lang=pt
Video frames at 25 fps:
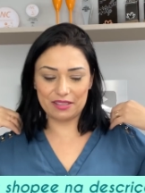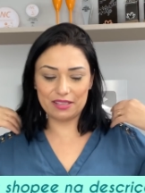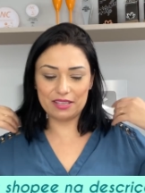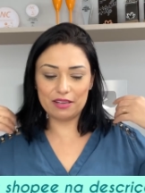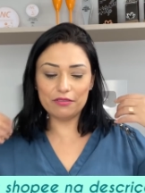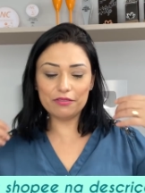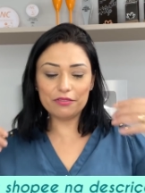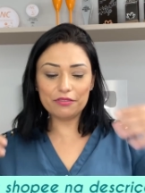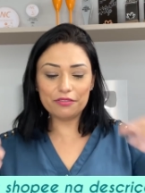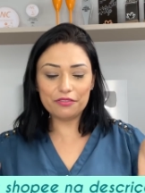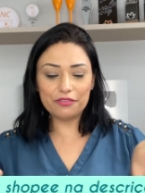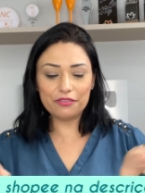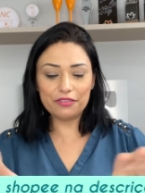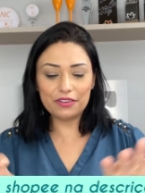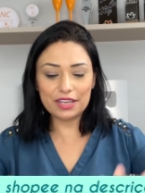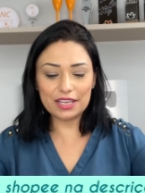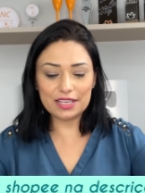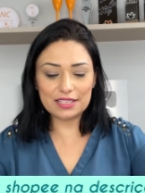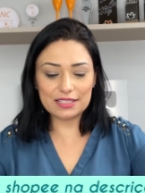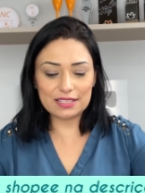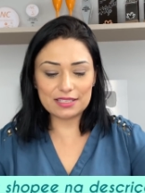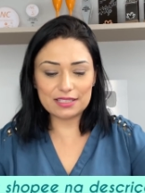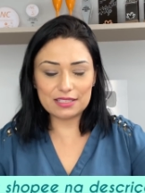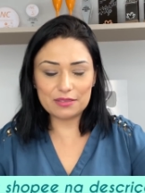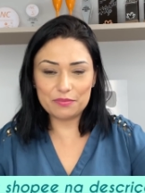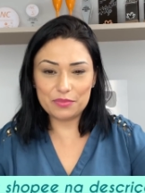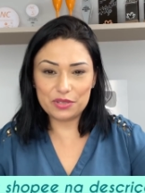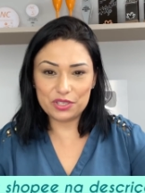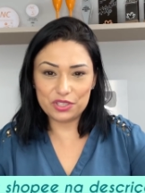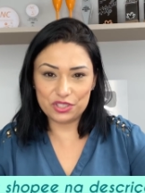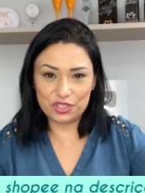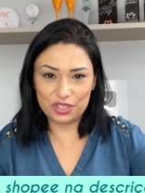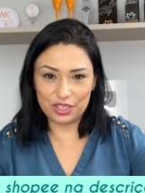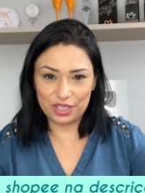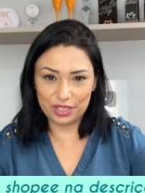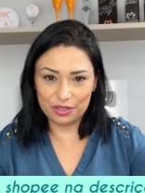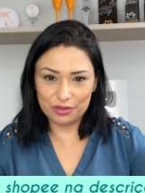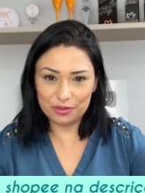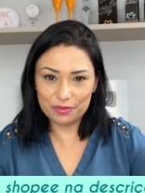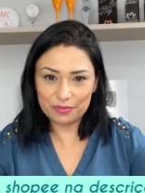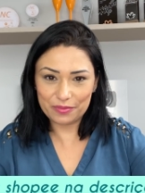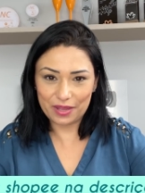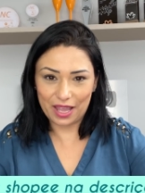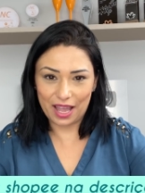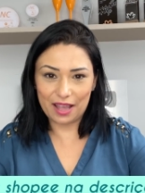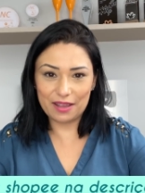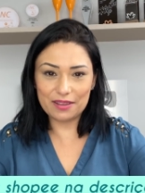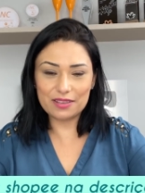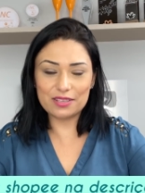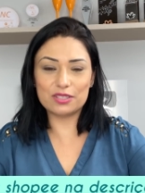Então fiz esse pedido,
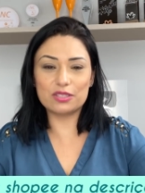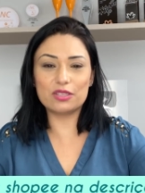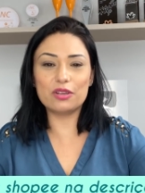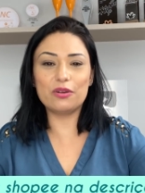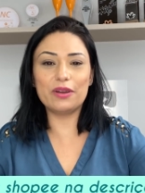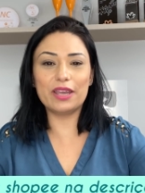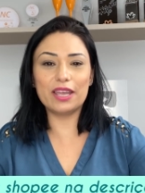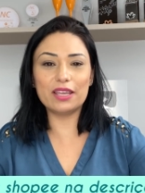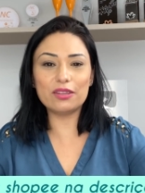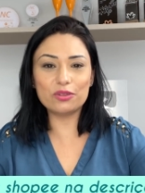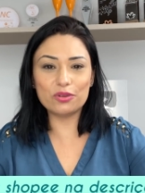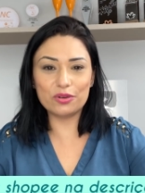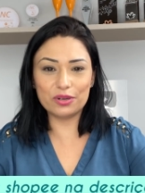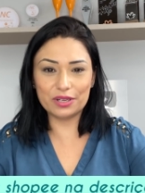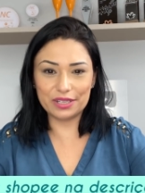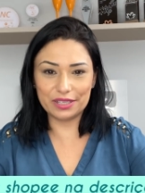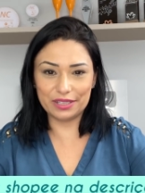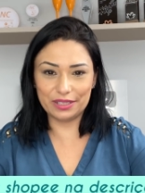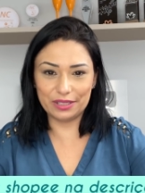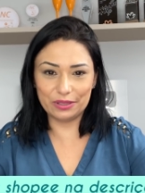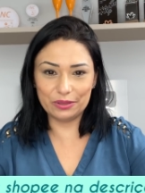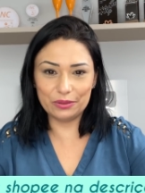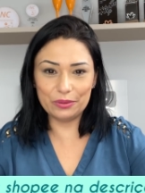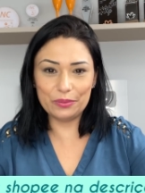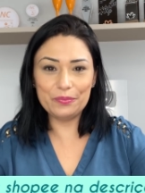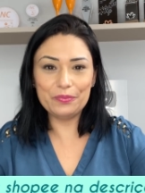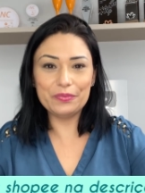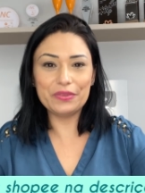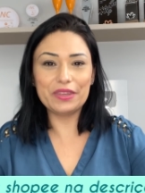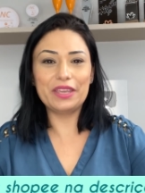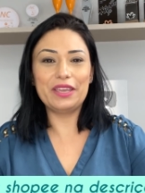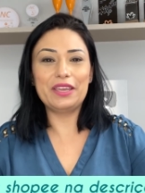tá? Estou retornando.